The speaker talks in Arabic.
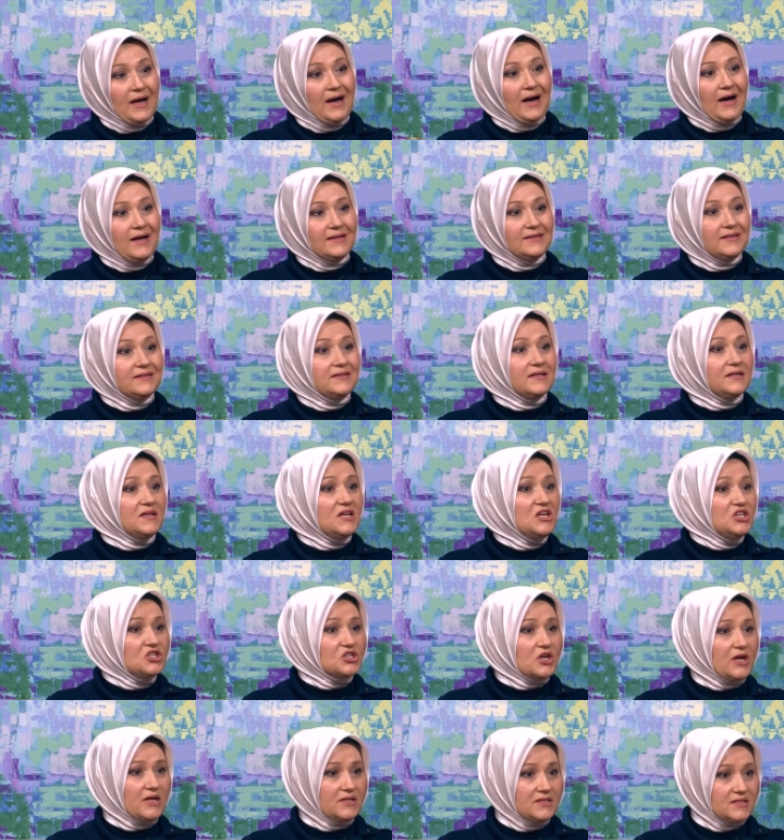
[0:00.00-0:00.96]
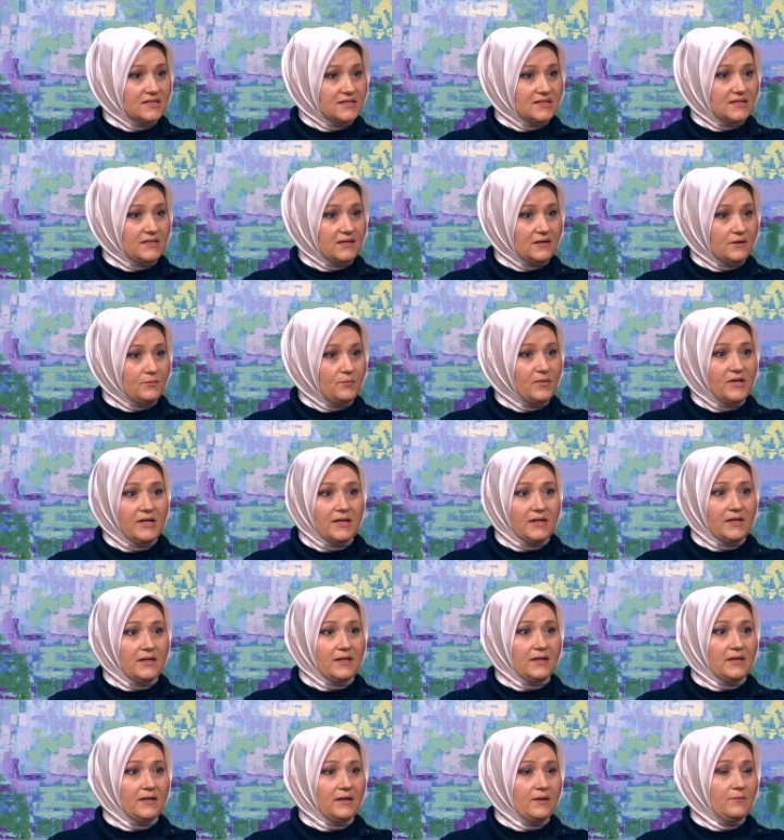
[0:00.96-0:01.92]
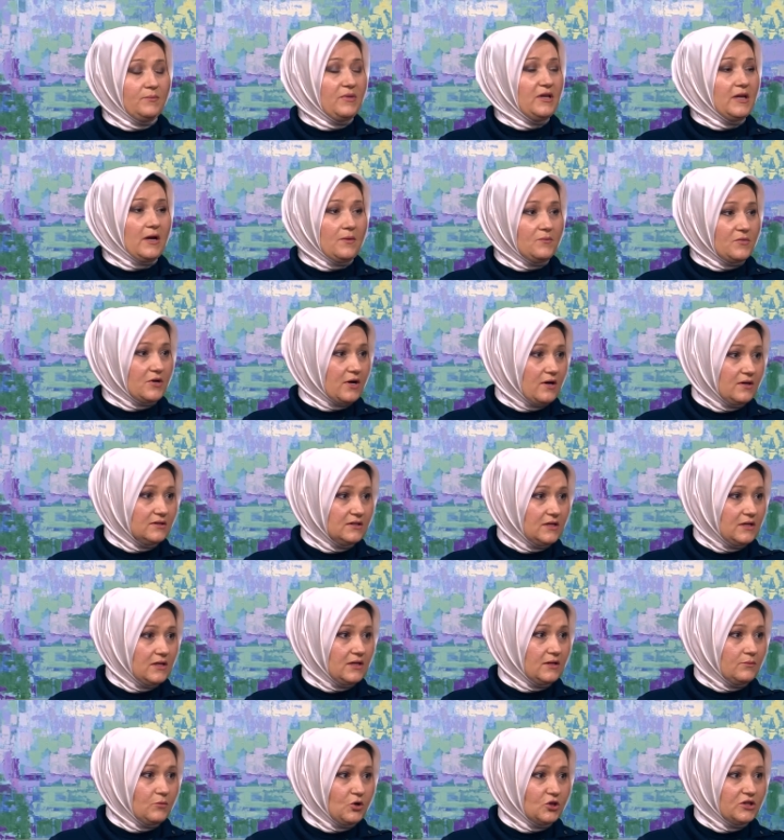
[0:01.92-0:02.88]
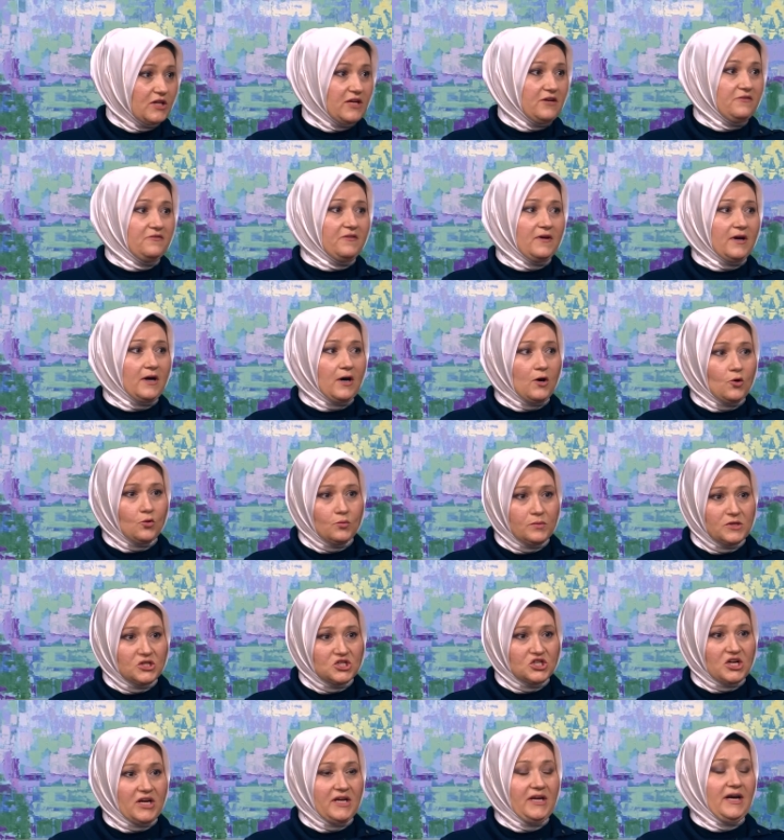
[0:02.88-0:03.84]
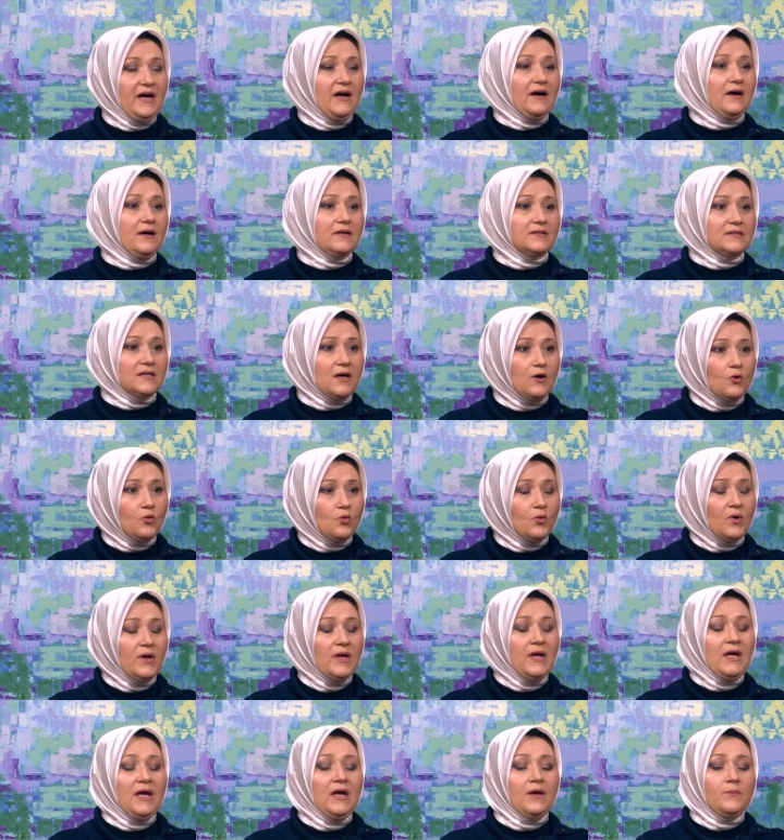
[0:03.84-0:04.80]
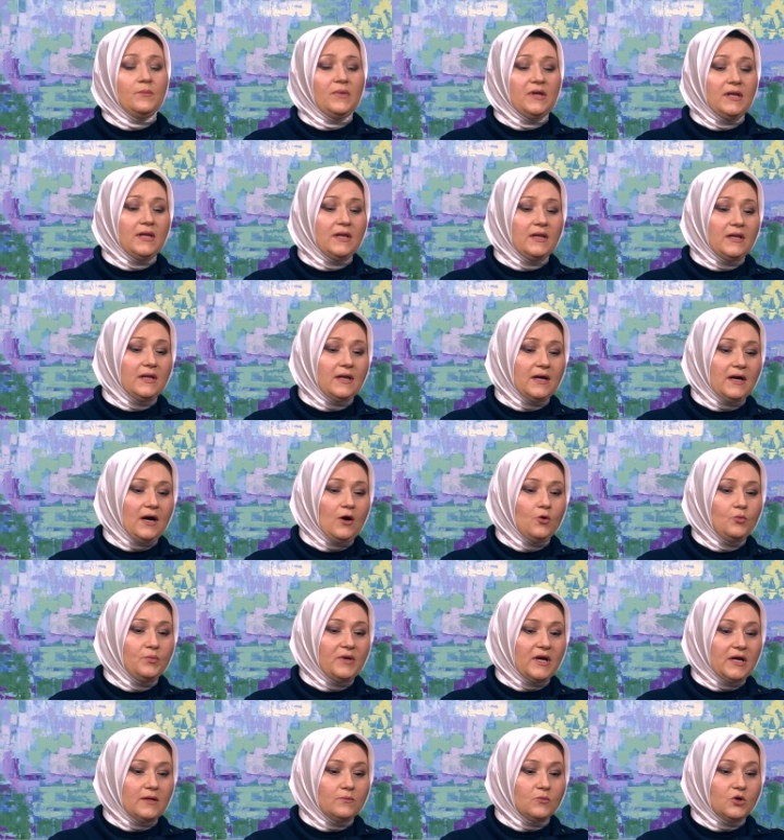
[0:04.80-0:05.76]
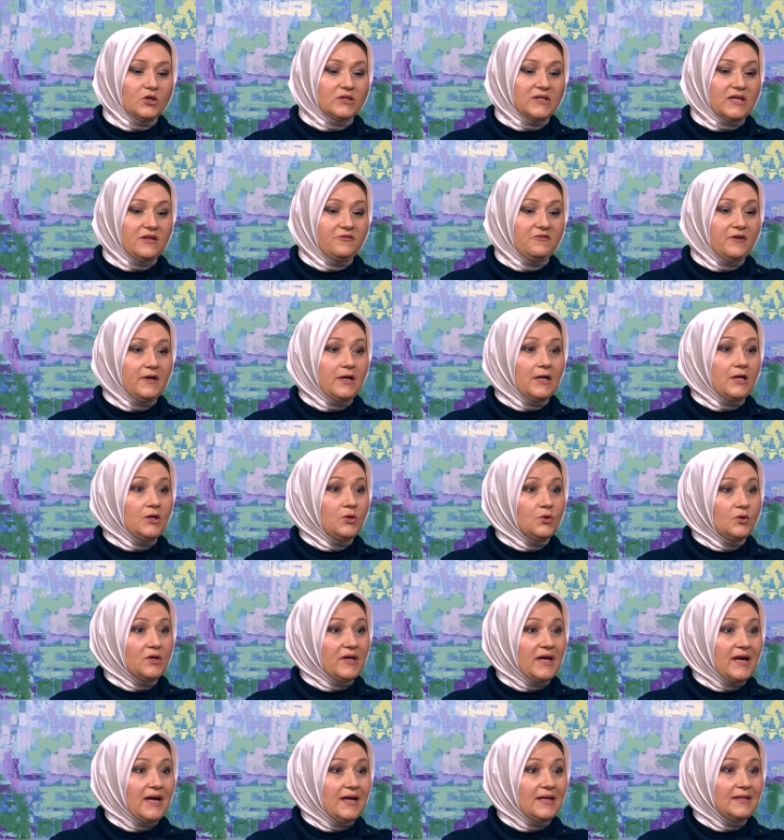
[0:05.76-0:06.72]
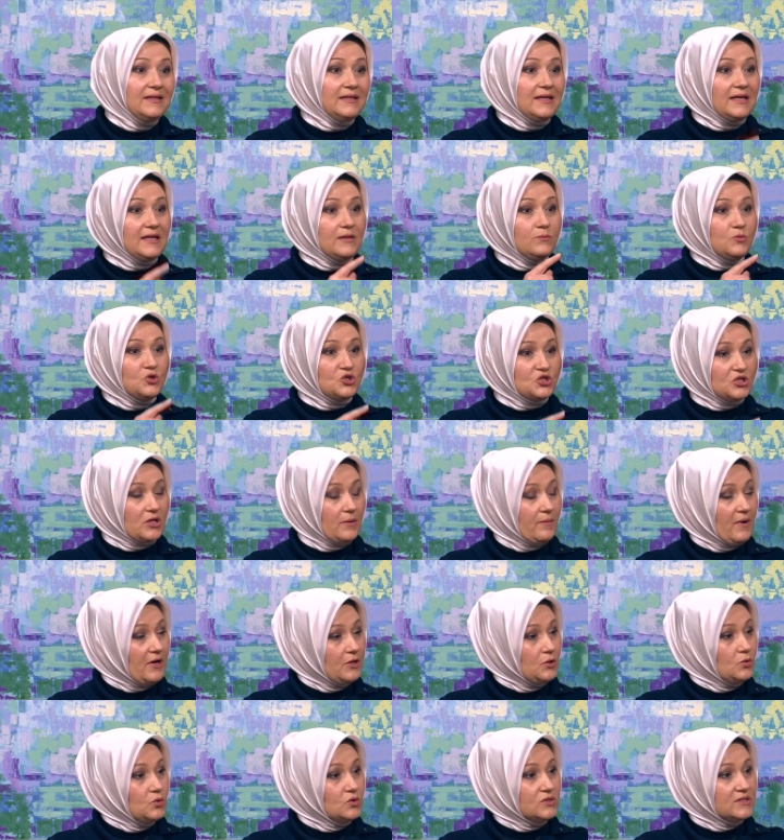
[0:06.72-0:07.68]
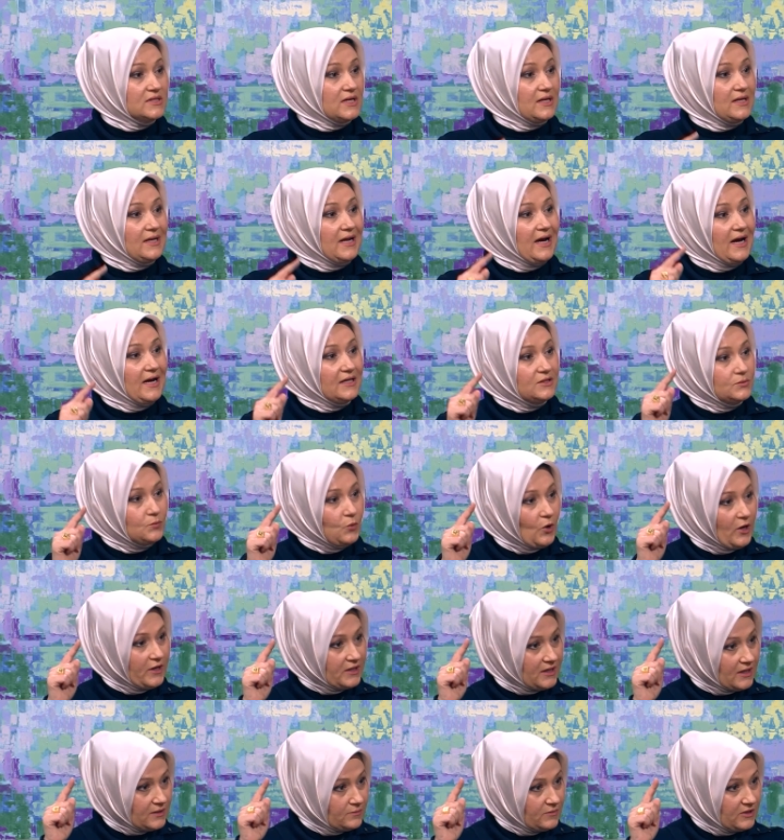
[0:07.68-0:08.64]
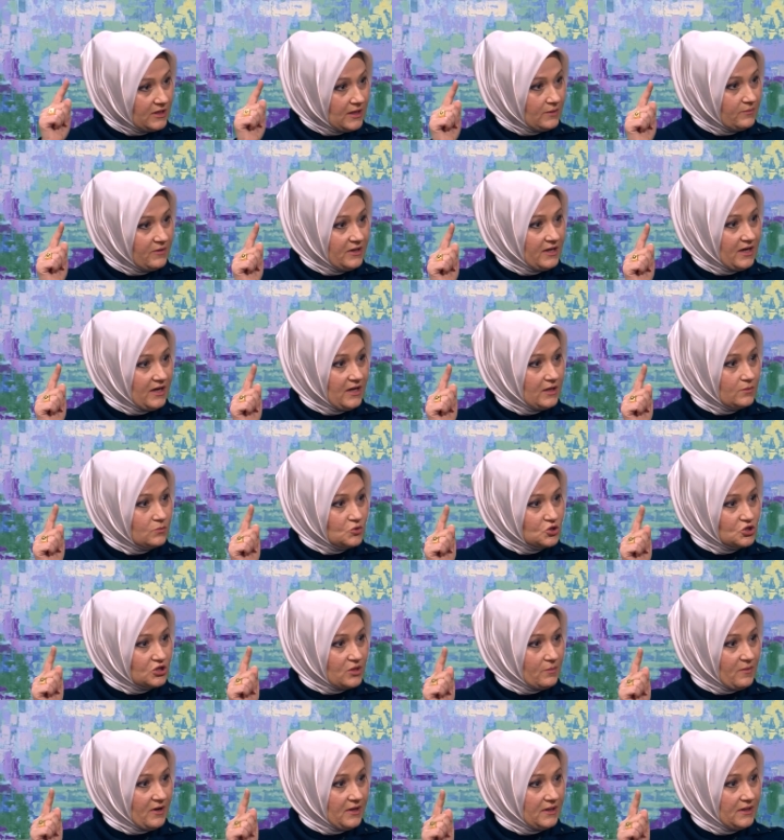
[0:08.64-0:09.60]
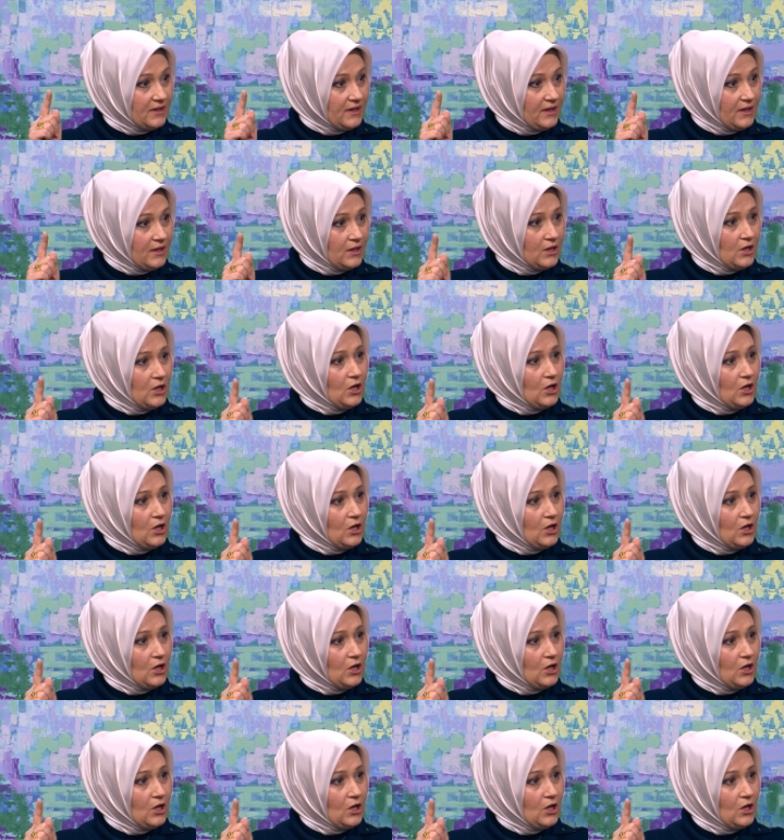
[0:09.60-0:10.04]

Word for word: عاده ايش كان يصير بالامراض المختلفه او بالجائحات او بالاوبئه المختلفه انه كان المجتمع يوصل لحد معين من المناعه المجتمعيه